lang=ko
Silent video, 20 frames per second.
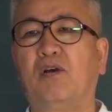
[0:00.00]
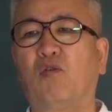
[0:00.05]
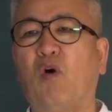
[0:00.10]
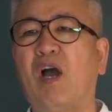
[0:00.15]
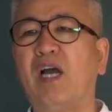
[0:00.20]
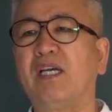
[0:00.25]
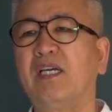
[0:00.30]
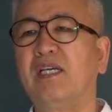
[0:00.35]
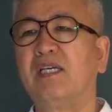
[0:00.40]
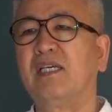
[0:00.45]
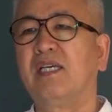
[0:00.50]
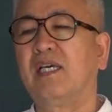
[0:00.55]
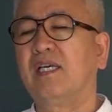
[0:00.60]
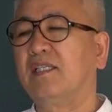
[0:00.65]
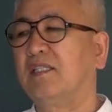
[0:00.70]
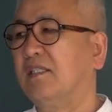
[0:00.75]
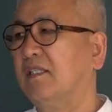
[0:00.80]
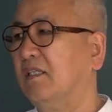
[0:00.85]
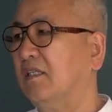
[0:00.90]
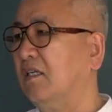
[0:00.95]

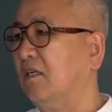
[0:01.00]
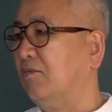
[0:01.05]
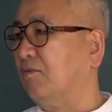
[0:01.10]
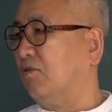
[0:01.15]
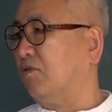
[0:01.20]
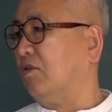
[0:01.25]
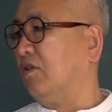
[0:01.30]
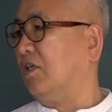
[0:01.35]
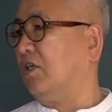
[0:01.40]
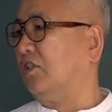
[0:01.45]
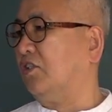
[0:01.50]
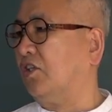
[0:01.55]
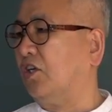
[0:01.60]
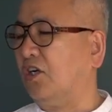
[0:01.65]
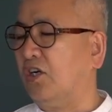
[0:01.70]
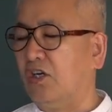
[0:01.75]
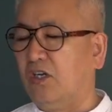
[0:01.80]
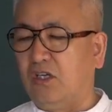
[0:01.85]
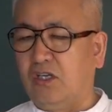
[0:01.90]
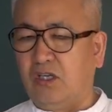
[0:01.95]
관계성을 보는 거죠.